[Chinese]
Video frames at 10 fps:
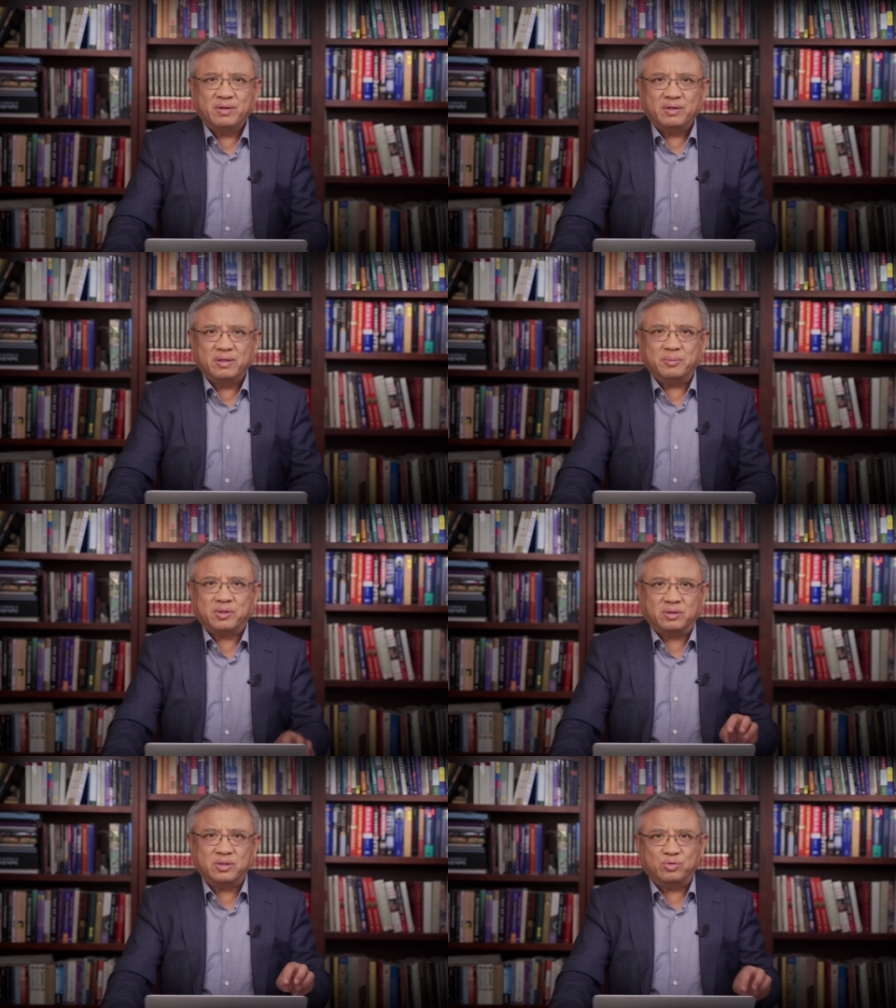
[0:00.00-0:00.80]
那么
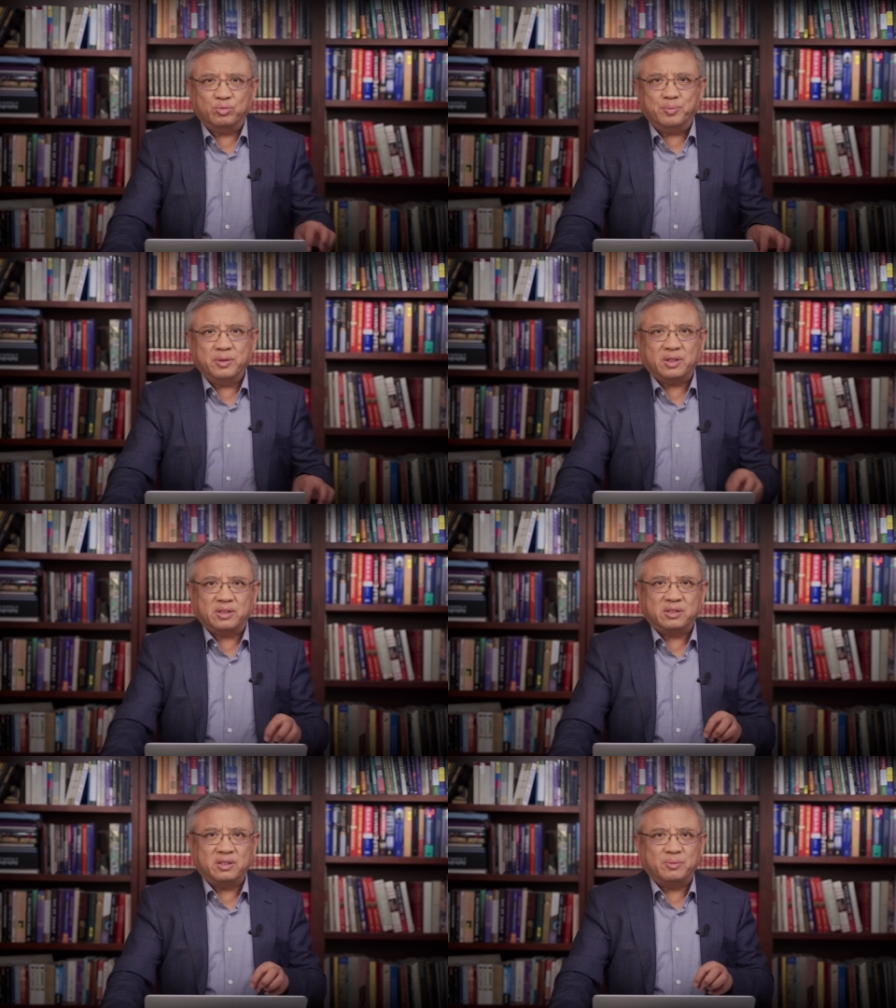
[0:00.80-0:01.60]
导致主播呢
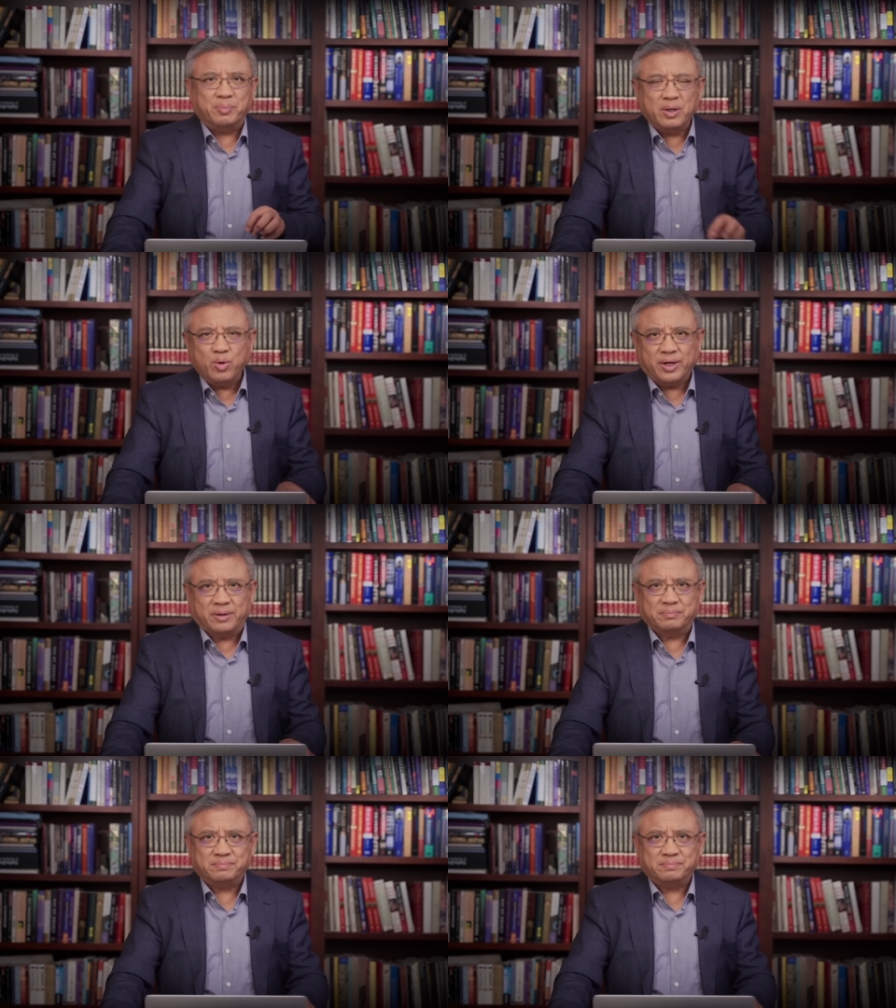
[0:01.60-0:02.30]
甚至崩溃，